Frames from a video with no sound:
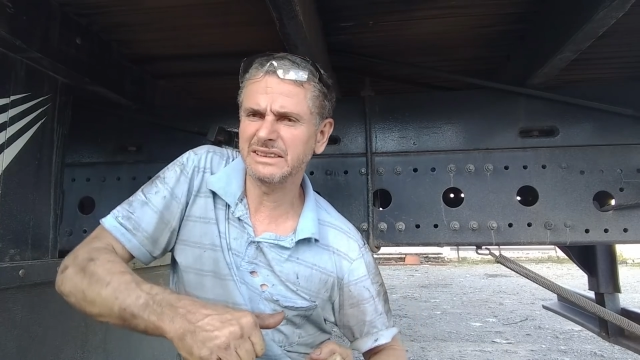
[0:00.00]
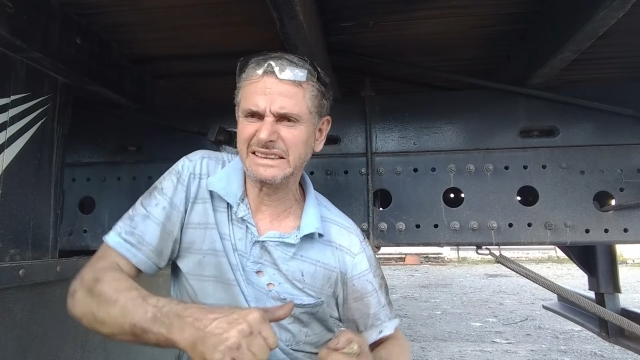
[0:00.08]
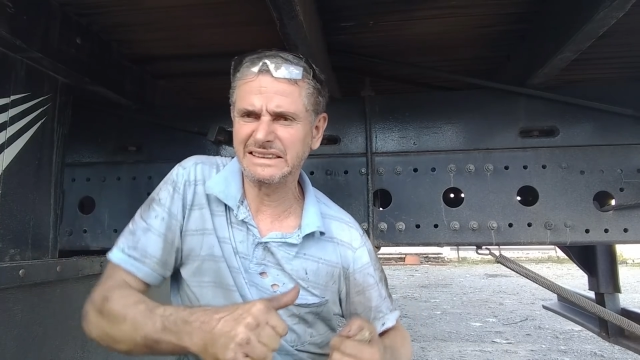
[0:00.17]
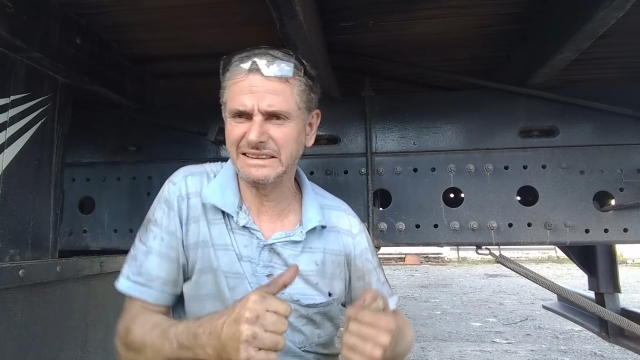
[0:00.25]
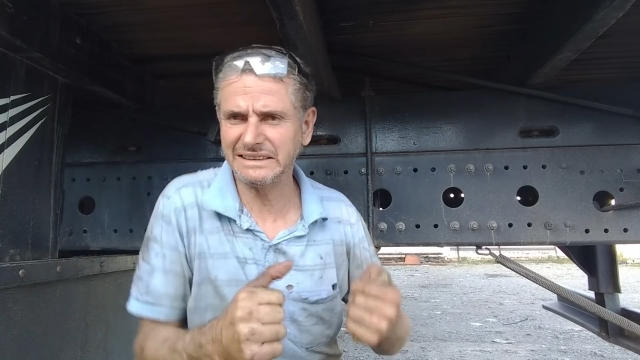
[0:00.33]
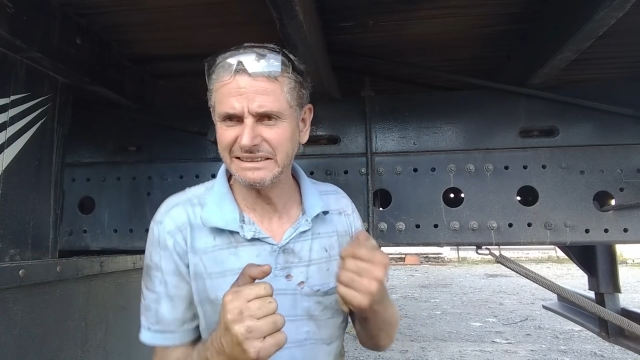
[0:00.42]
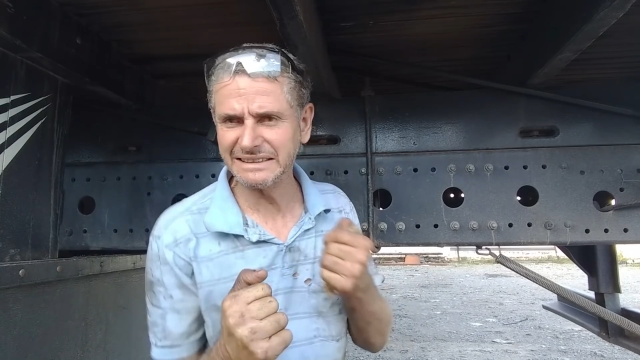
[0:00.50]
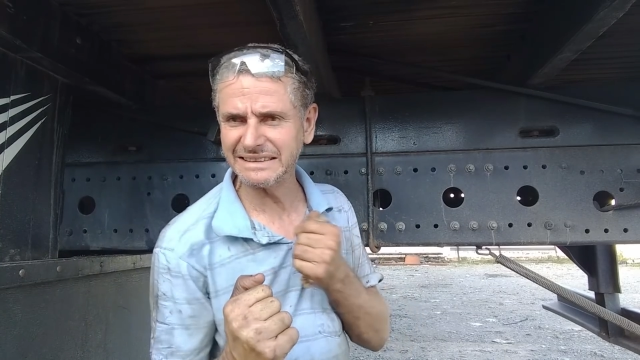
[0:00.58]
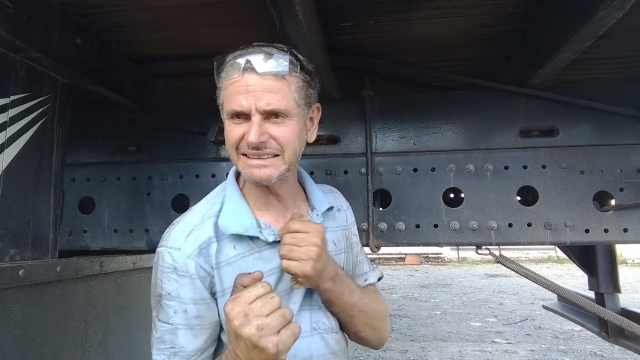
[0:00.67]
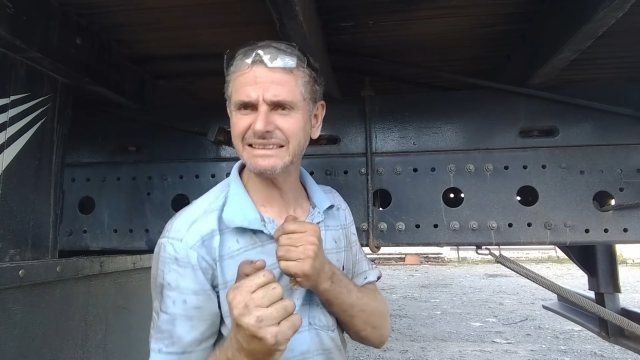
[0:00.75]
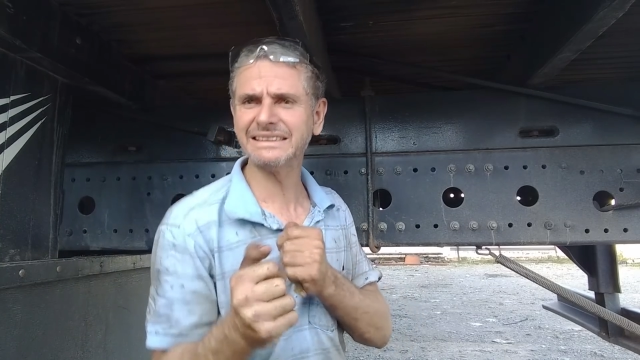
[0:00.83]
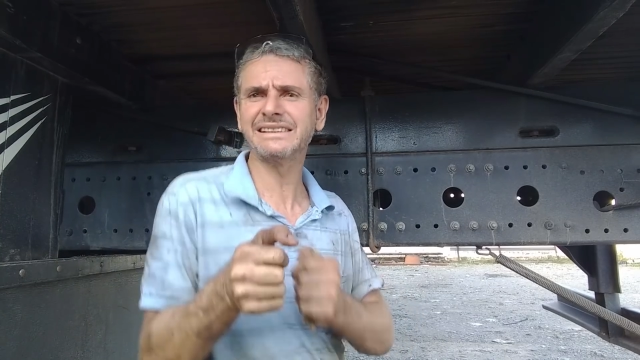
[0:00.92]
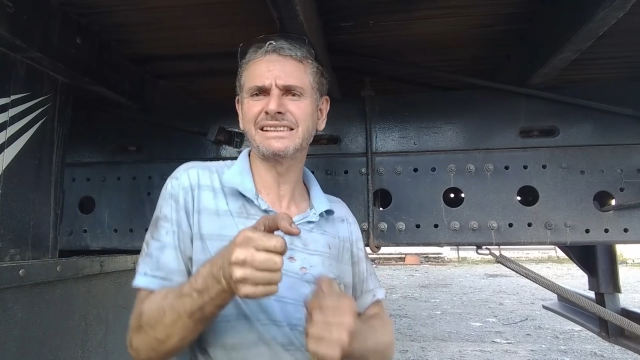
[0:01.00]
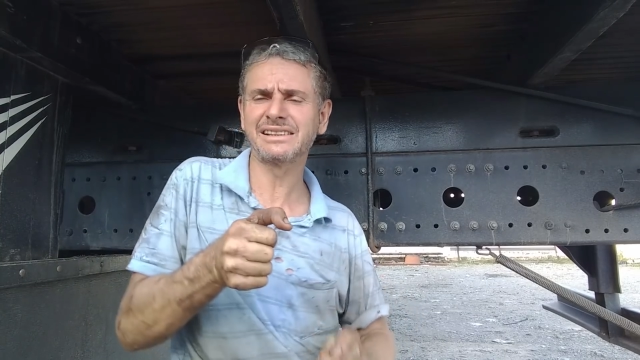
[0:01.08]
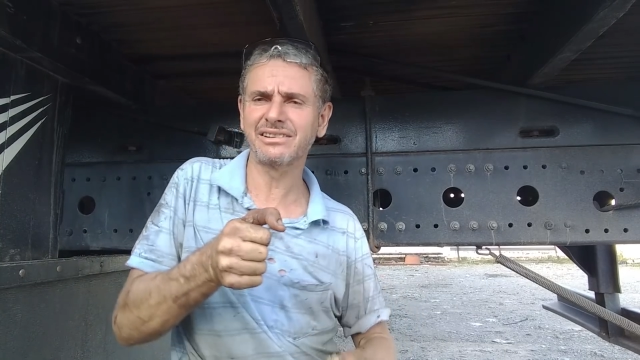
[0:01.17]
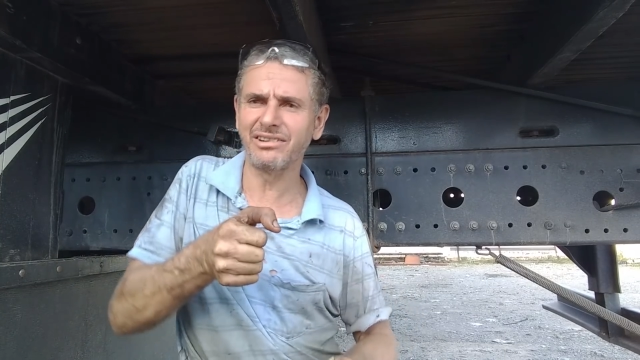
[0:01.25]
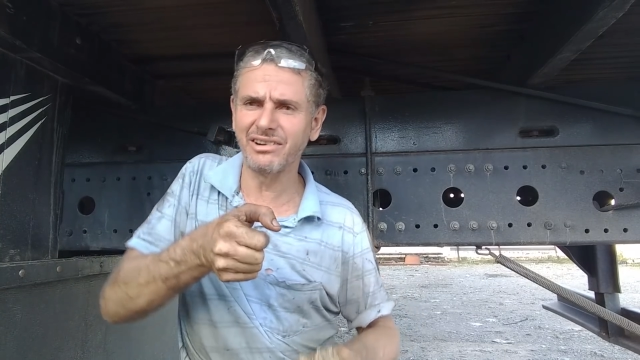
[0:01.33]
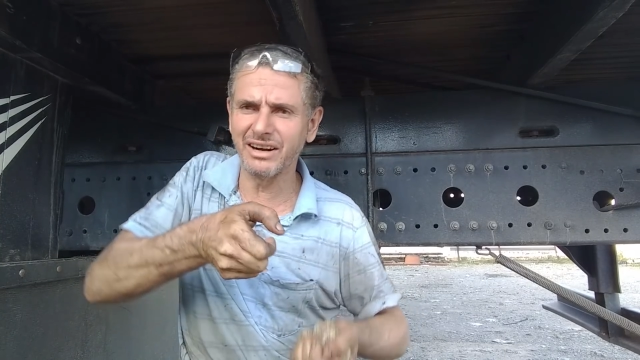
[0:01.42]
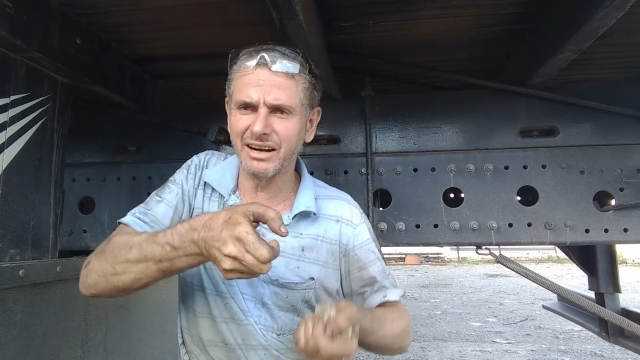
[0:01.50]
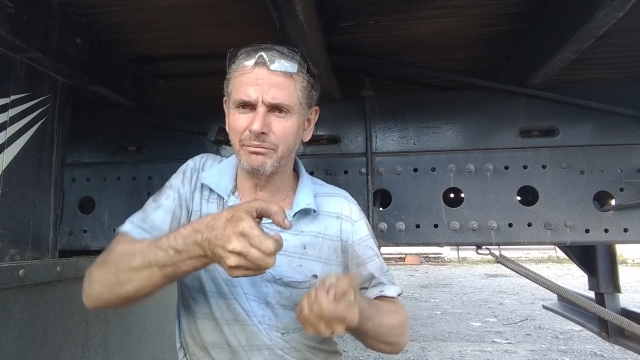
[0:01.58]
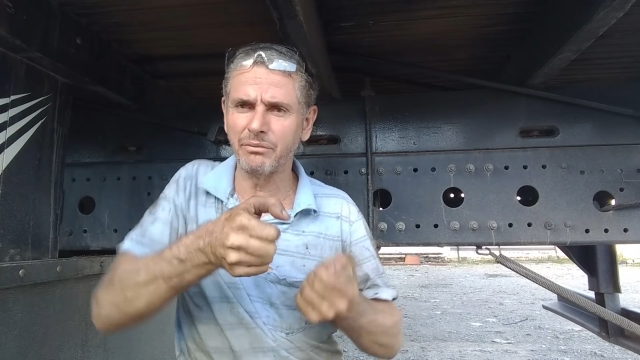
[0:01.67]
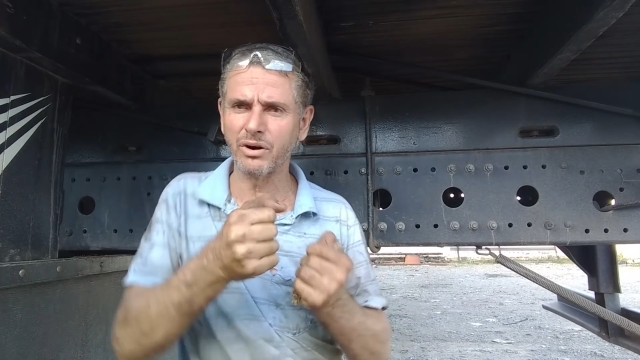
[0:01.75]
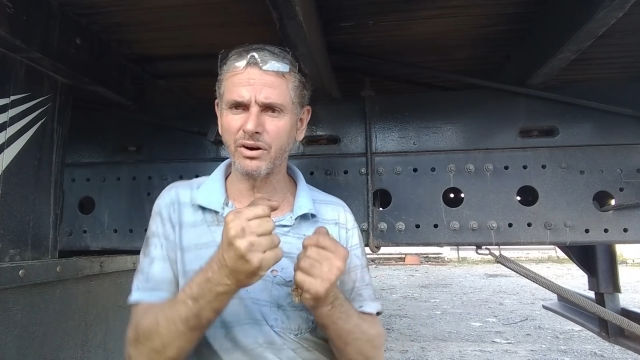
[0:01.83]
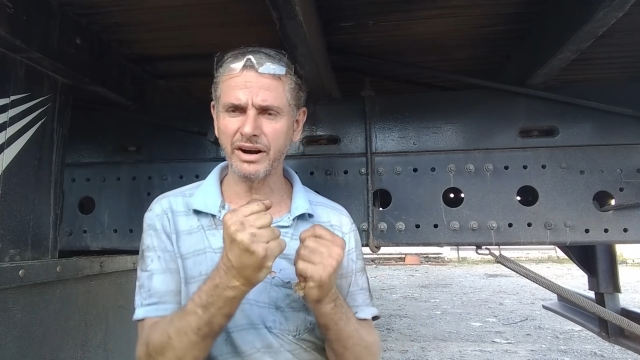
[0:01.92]
chassi gangorra,
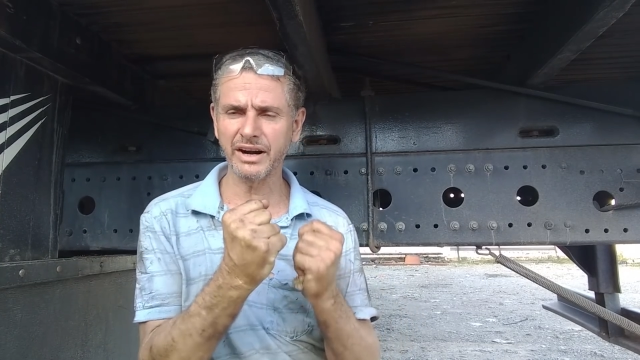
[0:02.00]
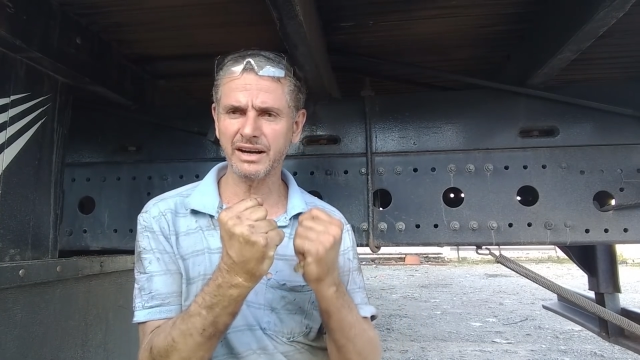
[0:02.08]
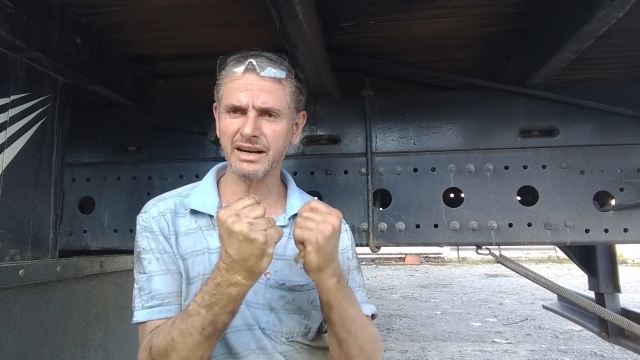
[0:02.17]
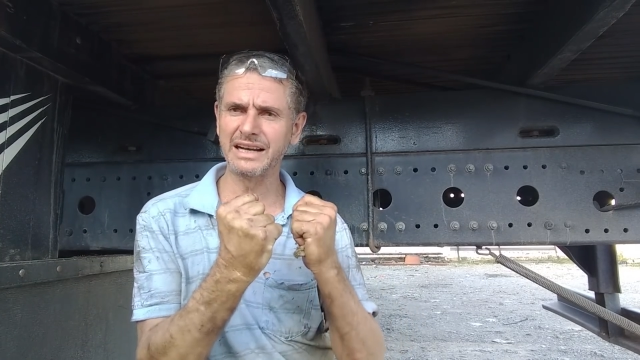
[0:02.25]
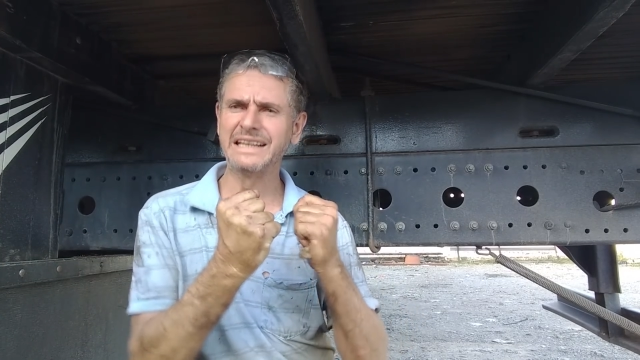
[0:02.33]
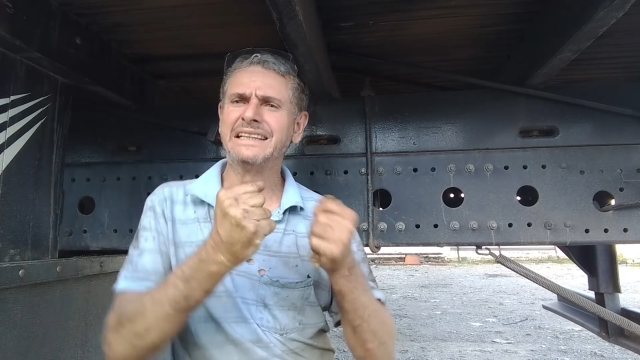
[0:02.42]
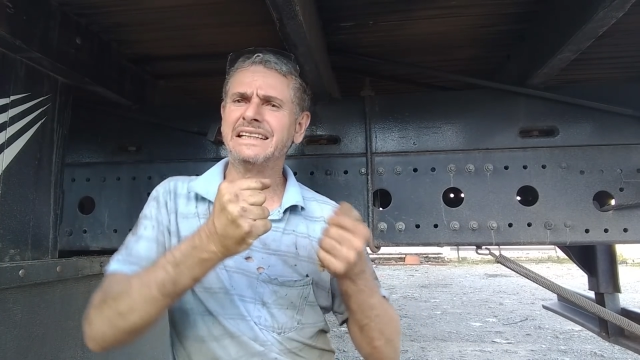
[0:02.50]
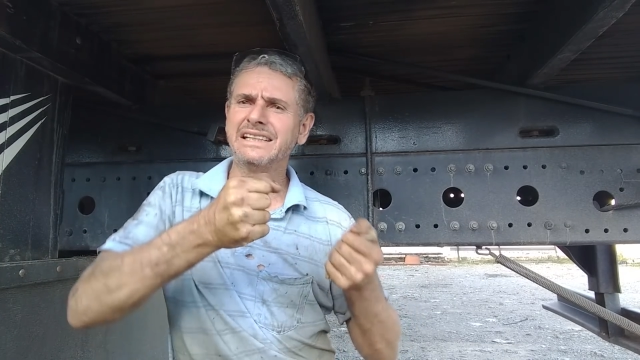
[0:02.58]
morga,